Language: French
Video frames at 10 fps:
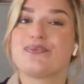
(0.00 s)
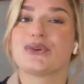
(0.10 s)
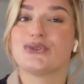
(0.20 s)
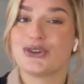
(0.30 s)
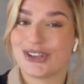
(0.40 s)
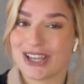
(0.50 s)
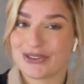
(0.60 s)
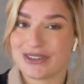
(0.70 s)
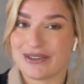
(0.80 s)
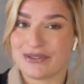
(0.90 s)
Pour nous
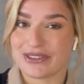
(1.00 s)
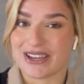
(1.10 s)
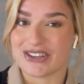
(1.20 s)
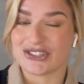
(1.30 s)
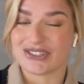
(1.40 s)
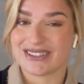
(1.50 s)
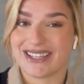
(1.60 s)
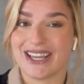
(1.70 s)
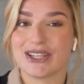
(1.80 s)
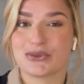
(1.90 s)
connaître davantage
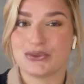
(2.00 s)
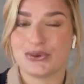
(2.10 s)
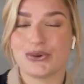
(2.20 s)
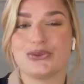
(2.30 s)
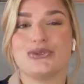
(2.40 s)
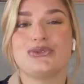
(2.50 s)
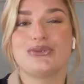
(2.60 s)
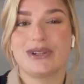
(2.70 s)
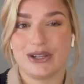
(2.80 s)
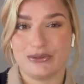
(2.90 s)
et être au courant de
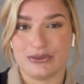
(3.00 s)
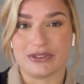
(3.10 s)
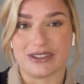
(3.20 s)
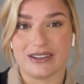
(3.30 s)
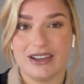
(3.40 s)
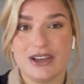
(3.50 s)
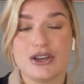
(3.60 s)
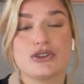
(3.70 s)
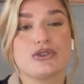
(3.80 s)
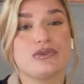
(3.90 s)
toutes les nouveautés,
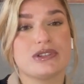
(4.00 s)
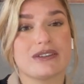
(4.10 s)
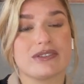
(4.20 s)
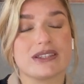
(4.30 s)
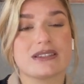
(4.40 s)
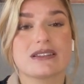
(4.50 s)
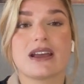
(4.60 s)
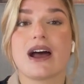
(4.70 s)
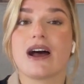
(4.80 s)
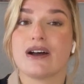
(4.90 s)
je vous invite
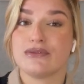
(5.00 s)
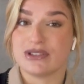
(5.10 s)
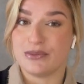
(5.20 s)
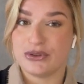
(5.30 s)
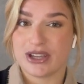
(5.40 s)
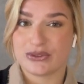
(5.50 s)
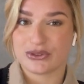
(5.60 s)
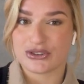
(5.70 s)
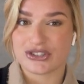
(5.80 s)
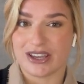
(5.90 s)
à vous abonner à
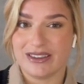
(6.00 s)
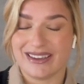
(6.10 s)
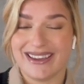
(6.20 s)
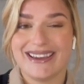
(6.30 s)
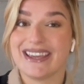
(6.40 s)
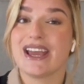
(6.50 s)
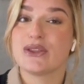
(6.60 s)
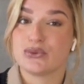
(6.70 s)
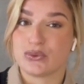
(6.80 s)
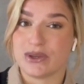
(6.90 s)
notre chaîne et à
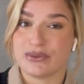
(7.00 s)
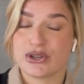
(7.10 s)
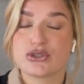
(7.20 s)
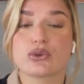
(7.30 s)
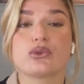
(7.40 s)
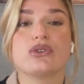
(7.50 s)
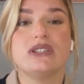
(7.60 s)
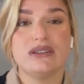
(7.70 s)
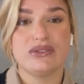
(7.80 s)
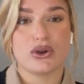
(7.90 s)
nous suivre sur nos
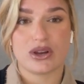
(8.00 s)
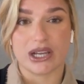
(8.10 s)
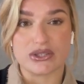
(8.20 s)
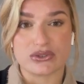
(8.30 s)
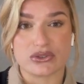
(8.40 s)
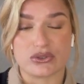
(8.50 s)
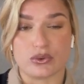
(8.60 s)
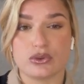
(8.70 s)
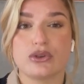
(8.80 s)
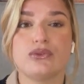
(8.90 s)
différents réseaux
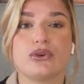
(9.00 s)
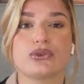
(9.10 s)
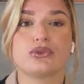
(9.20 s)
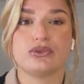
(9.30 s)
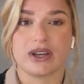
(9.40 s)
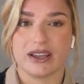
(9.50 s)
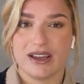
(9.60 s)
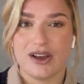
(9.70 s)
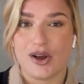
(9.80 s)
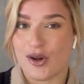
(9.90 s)
sociaux que vous retrouverez
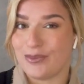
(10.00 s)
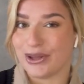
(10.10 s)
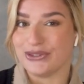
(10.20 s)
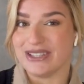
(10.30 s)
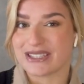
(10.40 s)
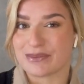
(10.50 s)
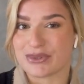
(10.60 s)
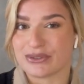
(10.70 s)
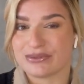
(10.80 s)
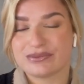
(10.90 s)
en barre de
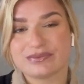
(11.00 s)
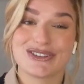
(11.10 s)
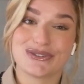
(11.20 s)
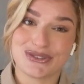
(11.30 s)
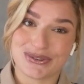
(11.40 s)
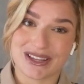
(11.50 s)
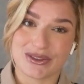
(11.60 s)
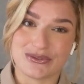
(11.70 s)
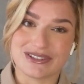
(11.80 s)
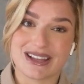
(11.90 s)
description. Je vous souhaite à
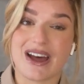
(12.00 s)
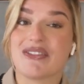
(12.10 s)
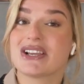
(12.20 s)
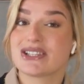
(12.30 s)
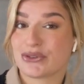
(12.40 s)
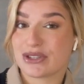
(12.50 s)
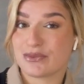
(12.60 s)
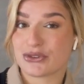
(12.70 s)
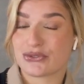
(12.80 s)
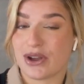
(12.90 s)
tous un excellent
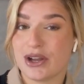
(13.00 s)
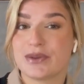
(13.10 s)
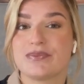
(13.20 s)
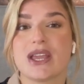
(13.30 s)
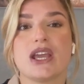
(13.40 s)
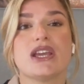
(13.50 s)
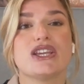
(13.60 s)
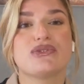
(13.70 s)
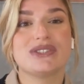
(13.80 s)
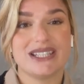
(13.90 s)
dimanche soir et
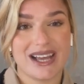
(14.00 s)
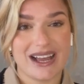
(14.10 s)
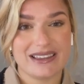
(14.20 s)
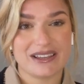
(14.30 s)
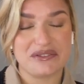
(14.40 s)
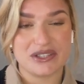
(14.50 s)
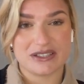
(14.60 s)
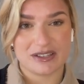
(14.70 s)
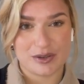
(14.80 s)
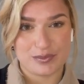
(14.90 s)
je vous dis à très
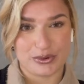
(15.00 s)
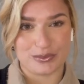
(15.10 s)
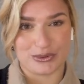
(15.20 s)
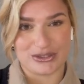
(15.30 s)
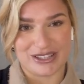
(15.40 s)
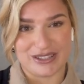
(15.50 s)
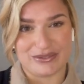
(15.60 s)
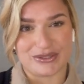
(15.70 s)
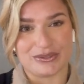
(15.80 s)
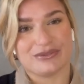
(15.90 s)
vite pour une prochaine
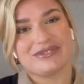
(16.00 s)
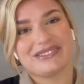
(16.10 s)
diffusion.